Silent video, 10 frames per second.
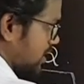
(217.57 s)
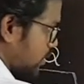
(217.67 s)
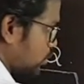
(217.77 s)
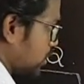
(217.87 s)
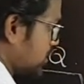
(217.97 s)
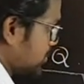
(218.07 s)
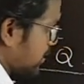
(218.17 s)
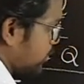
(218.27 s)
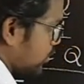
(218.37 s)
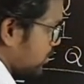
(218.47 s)
எனக்கு ஒன்
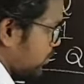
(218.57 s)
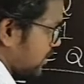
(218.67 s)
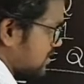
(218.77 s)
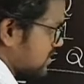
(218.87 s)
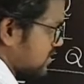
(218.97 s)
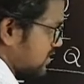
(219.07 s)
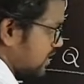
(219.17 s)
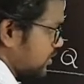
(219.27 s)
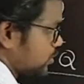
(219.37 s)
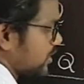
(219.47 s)
பை ஒன் பாயிண்ட் சிக்ஸ்
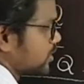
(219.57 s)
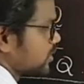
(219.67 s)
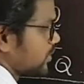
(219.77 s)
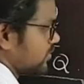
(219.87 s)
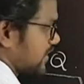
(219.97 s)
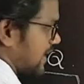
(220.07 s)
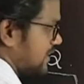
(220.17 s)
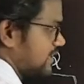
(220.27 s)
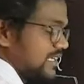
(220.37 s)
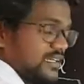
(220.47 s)
இன்ட்டு டென் டு த பவர்
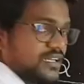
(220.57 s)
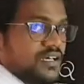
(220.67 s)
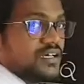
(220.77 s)
நைன்டீன்